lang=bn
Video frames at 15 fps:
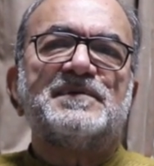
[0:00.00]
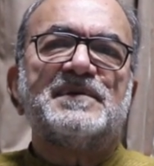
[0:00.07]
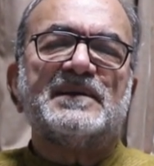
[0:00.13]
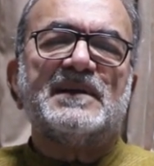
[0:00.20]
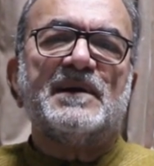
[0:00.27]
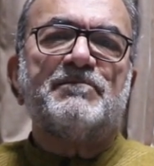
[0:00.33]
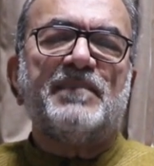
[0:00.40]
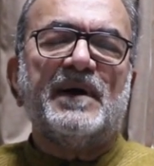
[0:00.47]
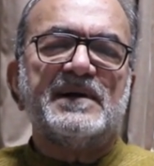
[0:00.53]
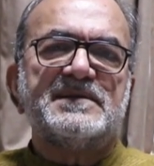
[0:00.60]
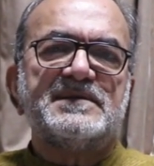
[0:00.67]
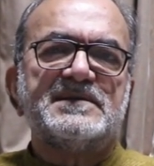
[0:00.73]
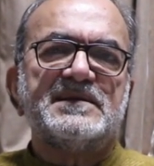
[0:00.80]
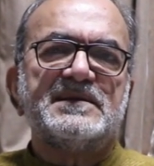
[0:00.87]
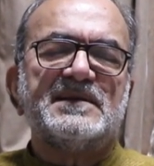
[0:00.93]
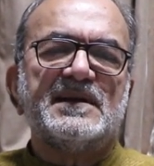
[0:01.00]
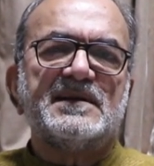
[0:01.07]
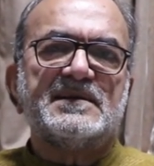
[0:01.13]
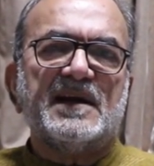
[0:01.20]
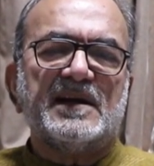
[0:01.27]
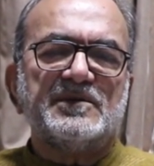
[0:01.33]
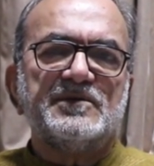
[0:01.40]
সেটা পারছে তার
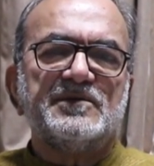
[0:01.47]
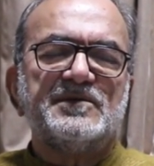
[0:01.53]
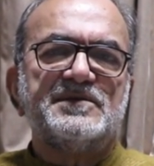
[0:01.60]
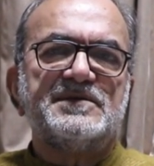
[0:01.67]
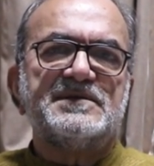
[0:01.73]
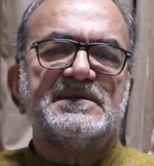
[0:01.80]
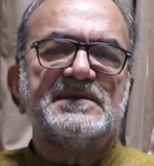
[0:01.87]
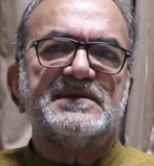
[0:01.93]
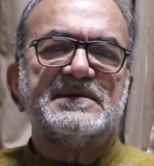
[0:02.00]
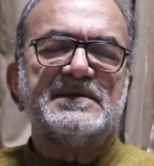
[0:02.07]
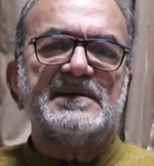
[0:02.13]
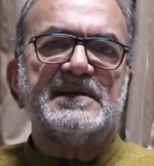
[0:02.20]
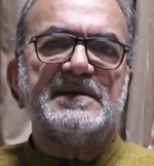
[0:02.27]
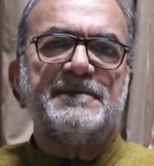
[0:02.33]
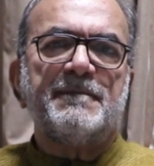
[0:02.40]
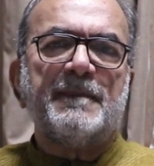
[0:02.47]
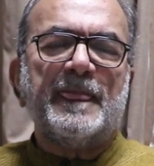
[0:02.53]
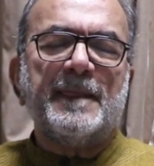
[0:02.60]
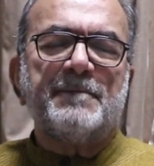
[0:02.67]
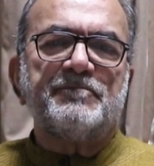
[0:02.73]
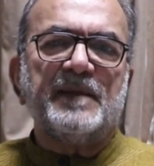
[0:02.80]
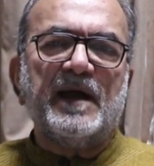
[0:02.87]
কারণ হচ্ছে যে
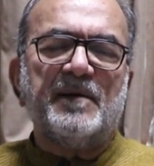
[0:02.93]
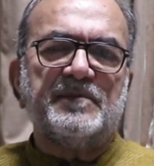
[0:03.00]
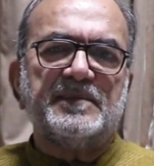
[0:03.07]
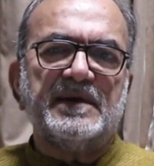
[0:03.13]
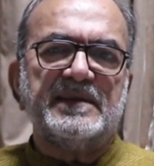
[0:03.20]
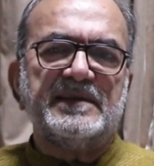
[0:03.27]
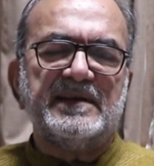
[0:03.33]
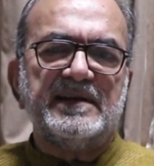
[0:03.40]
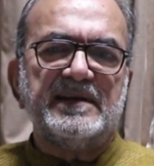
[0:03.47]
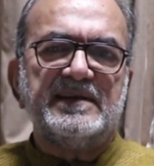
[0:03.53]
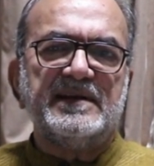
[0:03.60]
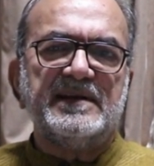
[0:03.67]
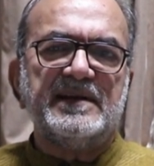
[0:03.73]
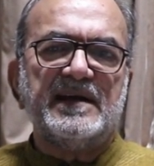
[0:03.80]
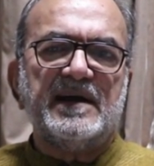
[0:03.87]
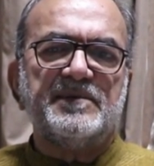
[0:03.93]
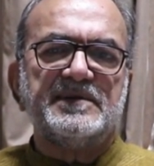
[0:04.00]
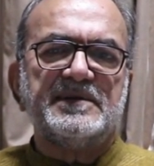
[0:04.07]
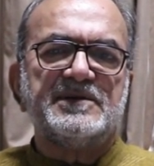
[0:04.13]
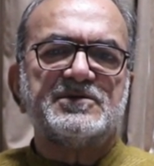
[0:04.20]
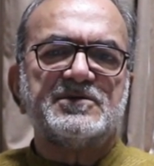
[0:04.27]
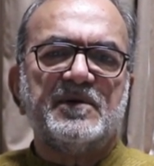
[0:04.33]
আমরা ধীরে ধীরে
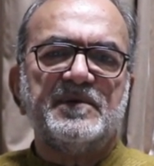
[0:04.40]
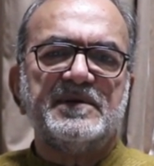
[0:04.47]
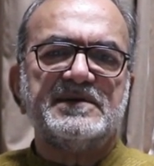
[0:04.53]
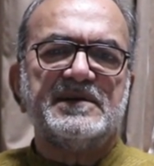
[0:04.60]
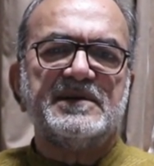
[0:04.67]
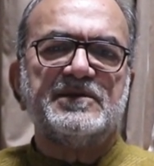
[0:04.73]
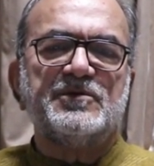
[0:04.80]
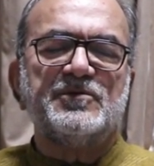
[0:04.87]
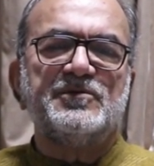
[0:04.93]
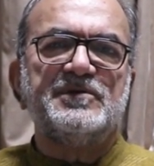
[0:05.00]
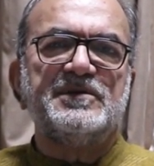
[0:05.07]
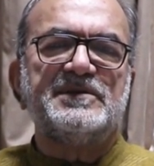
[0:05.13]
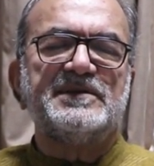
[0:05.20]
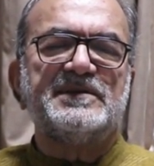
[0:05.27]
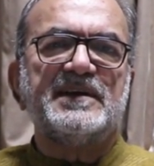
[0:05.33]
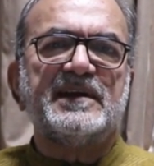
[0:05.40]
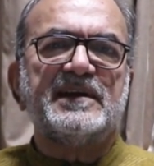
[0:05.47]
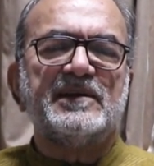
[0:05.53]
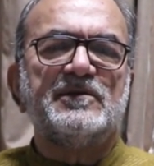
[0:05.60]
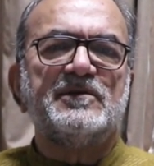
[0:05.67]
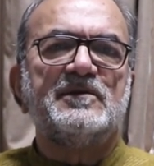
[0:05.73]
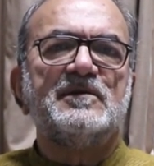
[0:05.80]
আমাদের সমাজে
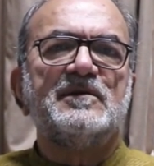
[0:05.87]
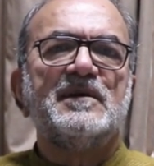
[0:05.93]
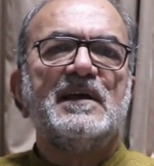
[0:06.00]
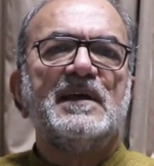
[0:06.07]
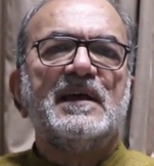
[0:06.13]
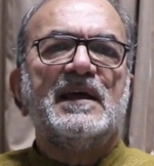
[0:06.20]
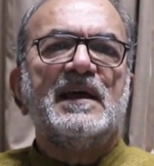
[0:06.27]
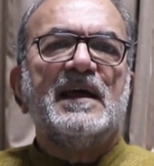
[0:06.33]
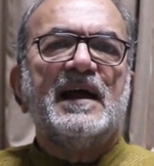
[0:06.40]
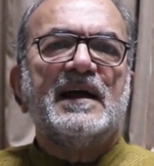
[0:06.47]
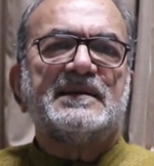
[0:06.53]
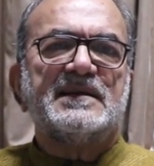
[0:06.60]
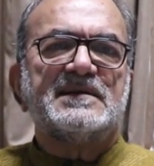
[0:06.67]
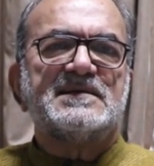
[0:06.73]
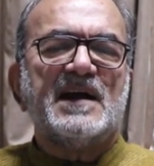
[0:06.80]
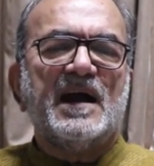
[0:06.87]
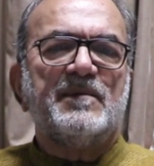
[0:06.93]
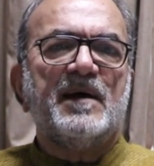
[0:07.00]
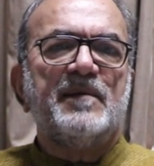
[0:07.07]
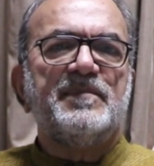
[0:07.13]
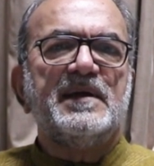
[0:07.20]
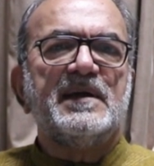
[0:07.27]
দুর্নীতিটাকেও একটা
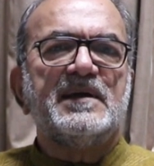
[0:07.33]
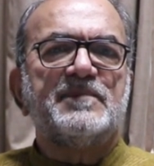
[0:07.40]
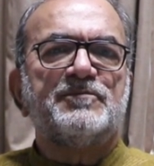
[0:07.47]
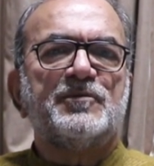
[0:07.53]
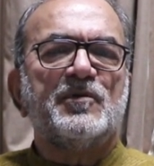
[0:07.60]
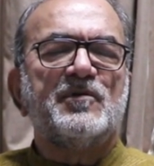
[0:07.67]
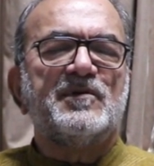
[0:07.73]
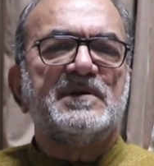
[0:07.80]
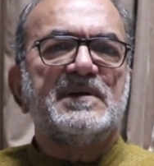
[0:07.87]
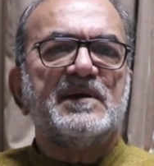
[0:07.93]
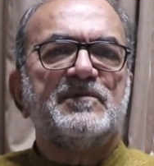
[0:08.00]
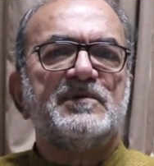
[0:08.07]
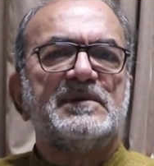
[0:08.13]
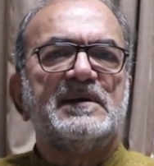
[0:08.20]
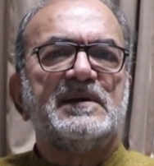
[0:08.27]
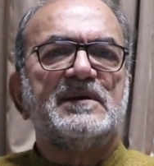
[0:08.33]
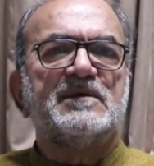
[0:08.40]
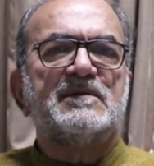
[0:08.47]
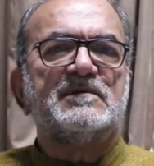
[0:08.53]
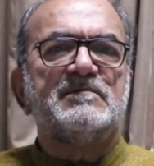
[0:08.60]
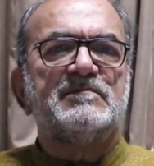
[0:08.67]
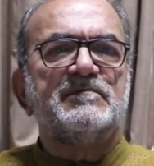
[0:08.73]
স্বাভাবিক প্রক্রিয়া বলে
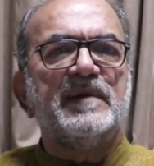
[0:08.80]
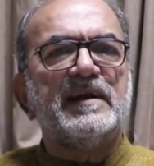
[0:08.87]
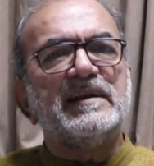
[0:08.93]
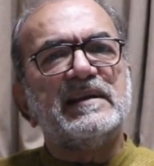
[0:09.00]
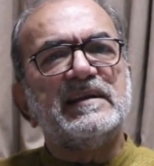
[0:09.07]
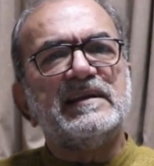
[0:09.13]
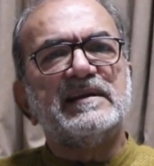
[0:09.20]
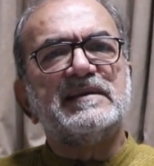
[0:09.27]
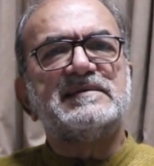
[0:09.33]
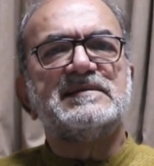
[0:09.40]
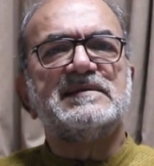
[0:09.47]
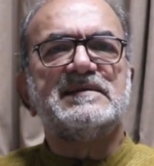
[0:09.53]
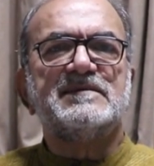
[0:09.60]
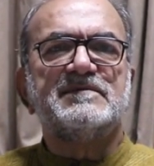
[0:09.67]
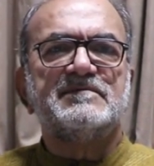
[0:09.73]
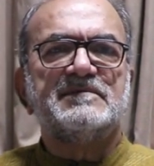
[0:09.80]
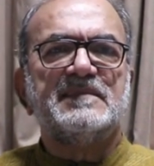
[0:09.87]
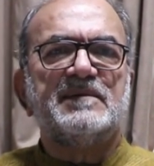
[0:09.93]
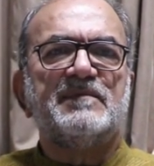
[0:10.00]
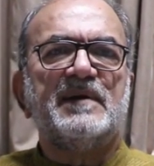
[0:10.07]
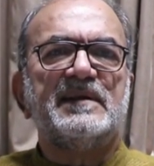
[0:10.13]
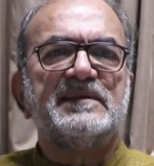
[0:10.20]
মেনে নিয়েছি
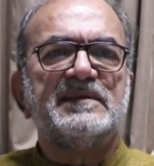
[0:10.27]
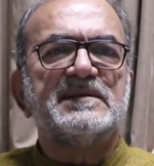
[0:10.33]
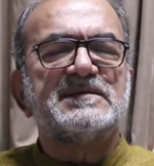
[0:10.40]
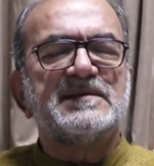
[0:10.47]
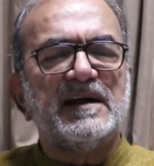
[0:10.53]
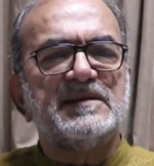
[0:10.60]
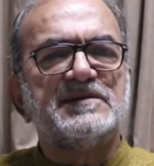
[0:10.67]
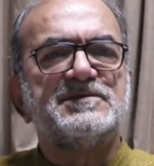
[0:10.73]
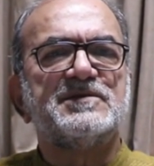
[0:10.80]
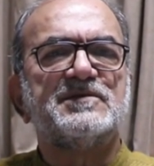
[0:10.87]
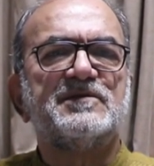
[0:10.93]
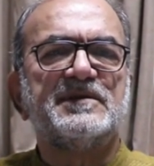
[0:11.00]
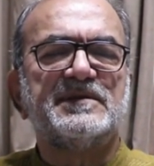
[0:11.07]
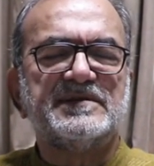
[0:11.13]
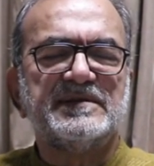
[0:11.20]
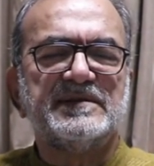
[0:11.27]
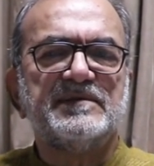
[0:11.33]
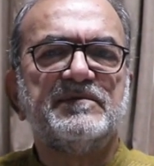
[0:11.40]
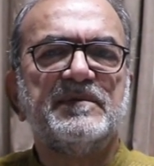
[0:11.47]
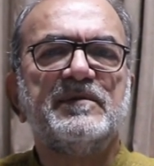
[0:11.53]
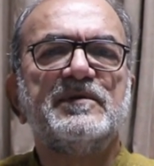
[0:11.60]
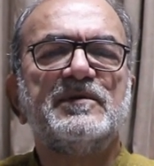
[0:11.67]
বা মানতে সাহায্য করেছি
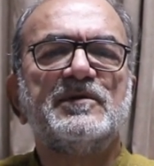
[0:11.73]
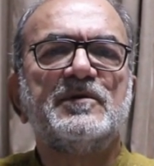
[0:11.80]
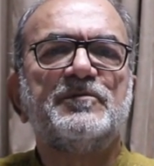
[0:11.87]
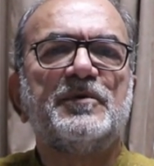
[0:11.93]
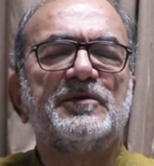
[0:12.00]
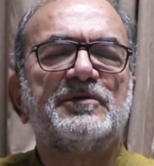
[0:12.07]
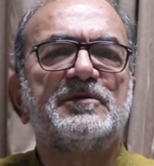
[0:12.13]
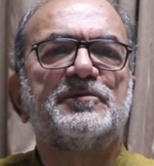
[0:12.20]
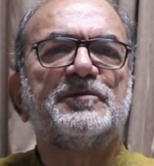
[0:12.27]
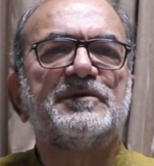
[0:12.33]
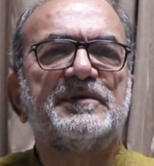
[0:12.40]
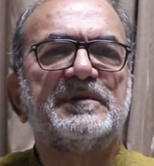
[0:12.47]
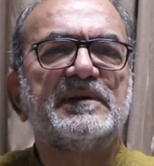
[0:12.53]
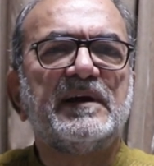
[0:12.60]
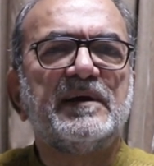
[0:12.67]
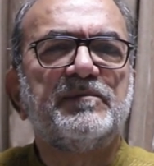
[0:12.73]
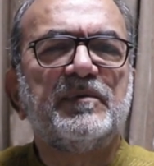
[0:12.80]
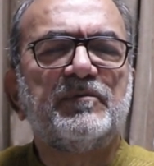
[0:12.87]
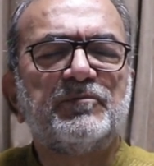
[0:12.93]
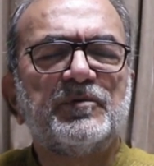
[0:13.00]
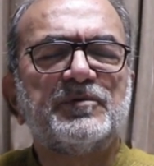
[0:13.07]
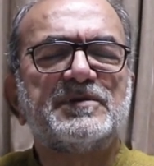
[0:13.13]
বিভিন্ন পত্রপত্রিকার
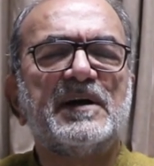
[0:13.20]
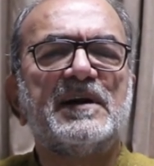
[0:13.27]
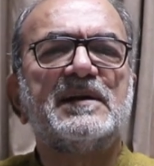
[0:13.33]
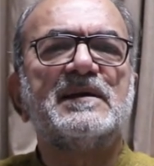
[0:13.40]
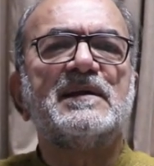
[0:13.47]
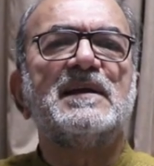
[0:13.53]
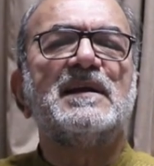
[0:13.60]
প্রচার